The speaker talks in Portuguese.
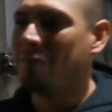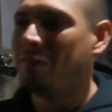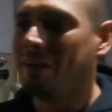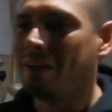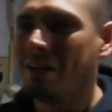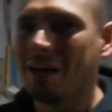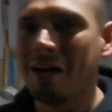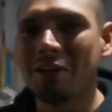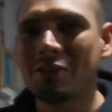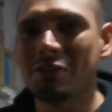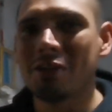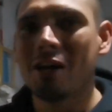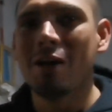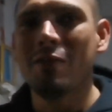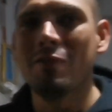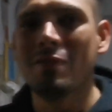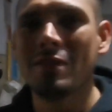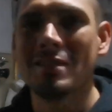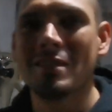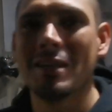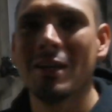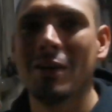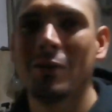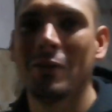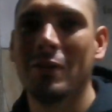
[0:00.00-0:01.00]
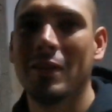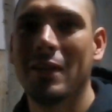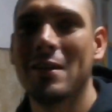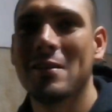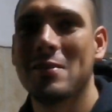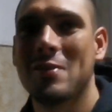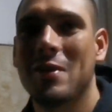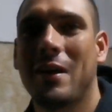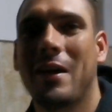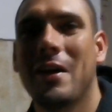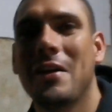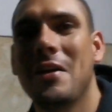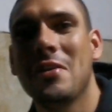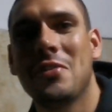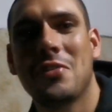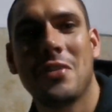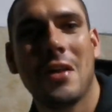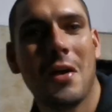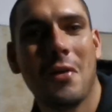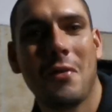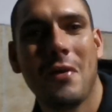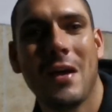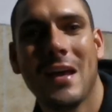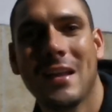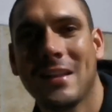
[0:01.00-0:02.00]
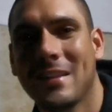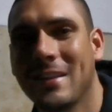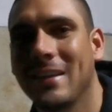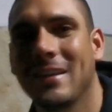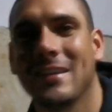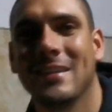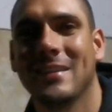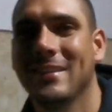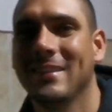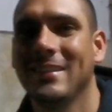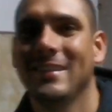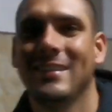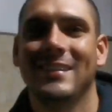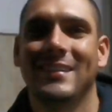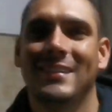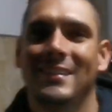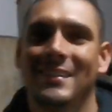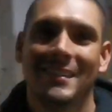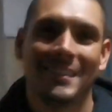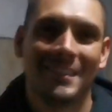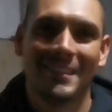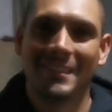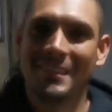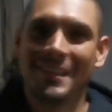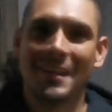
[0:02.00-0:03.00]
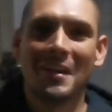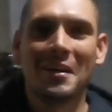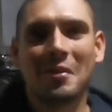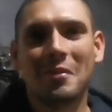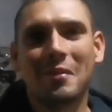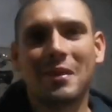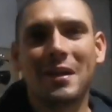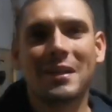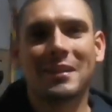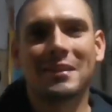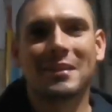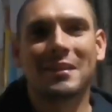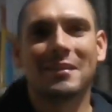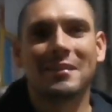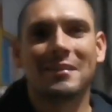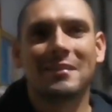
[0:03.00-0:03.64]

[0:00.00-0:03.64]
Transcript: Na verdade é revisão, né? Só que a gente não aguenta. Não aguenta.